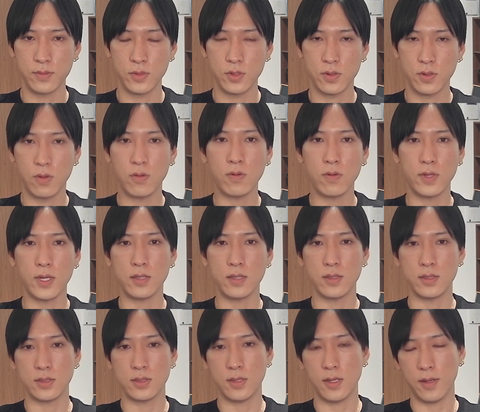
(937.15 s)
ここなんで
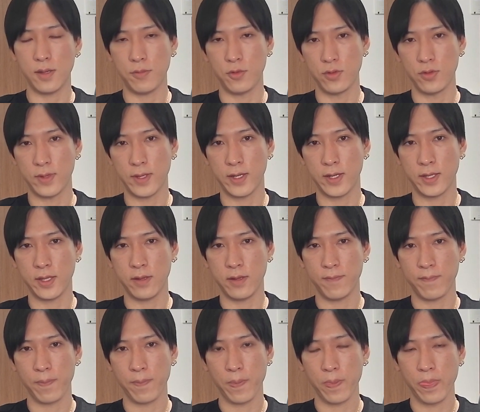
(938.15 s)
すね、問題がね。
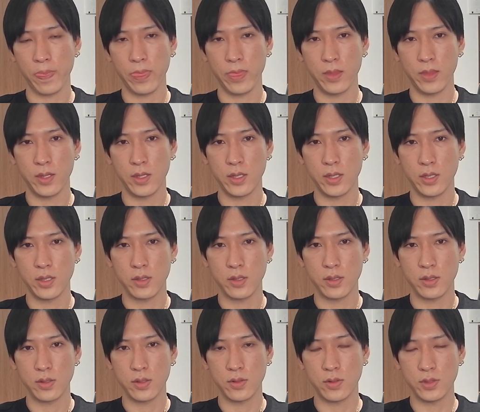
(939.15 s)

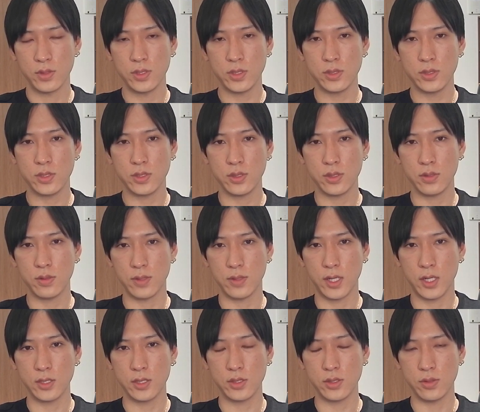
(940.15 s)
50週と
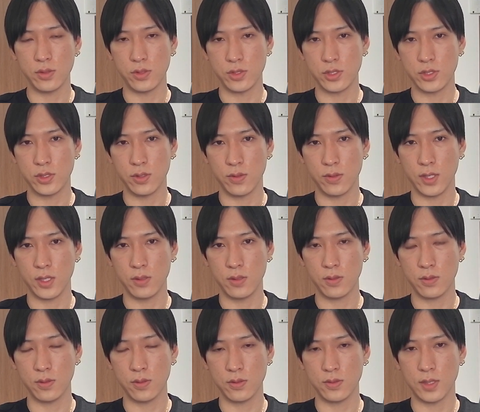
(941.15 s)
75週の
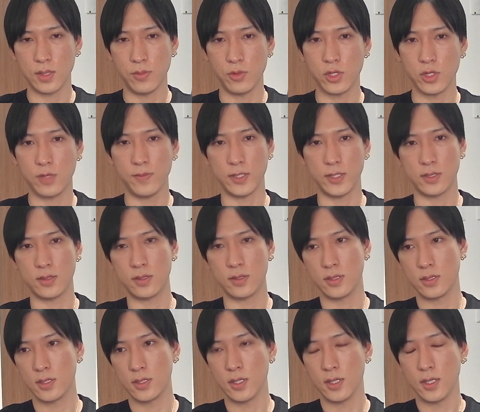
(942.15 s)
デッドクロスはもう来ます。
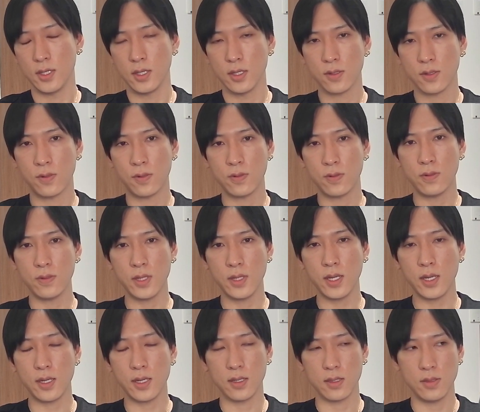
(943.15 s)
ここ
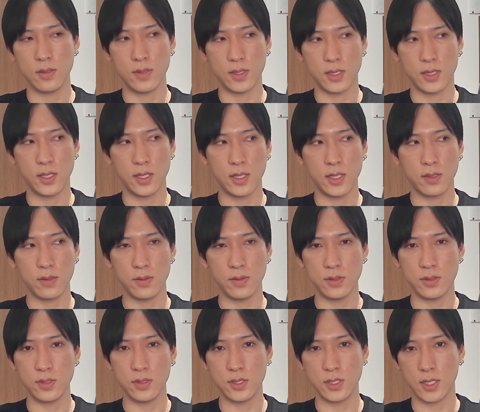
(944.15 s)
で、要は下落の
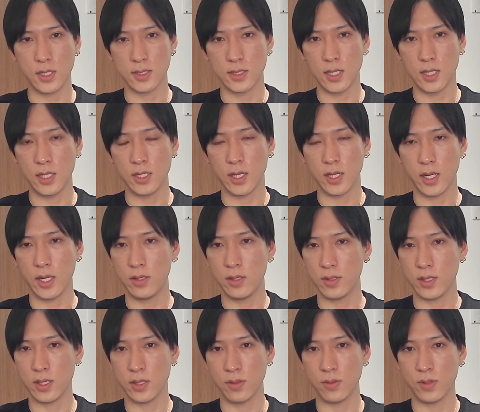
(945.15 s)
スイッチがさらに入る
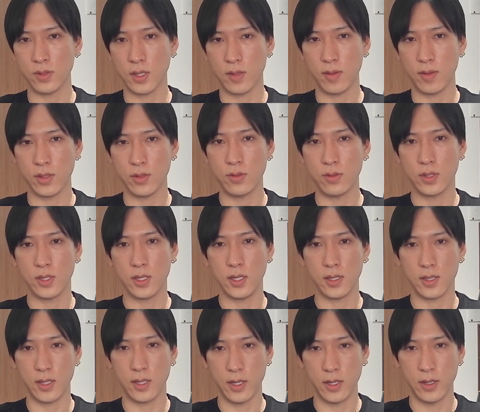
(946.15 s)
かどうかは要警
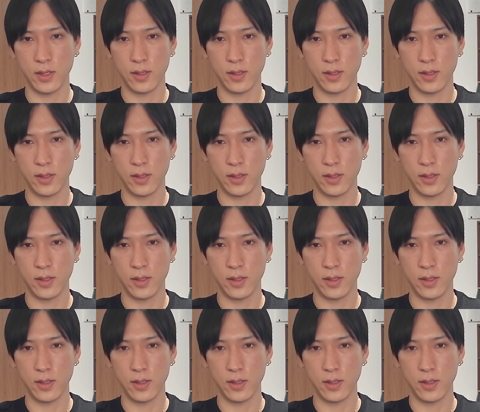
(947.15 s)
戒。